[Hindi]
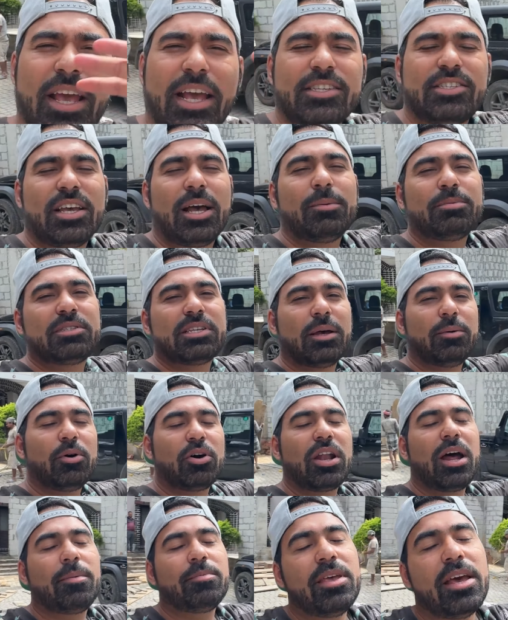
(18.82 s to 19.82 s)
कैसे आप सब और
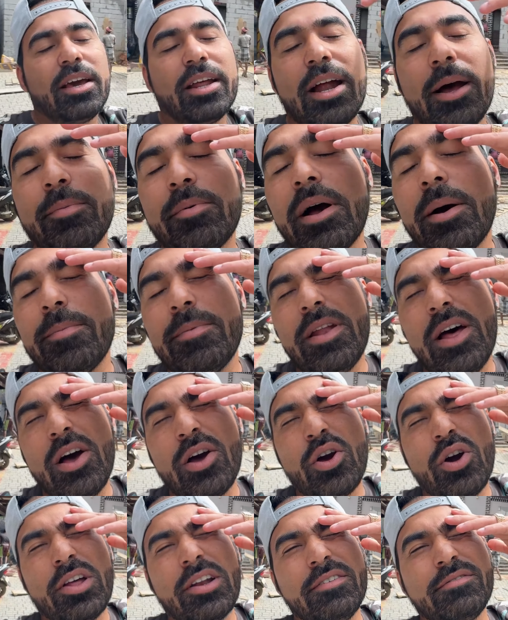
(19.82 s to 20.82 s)
आप देख रहे हैं आपका अपना
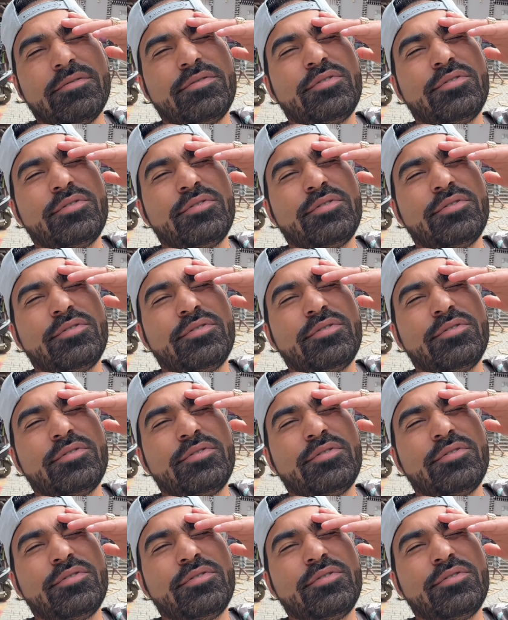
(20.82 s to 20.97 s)
गौरव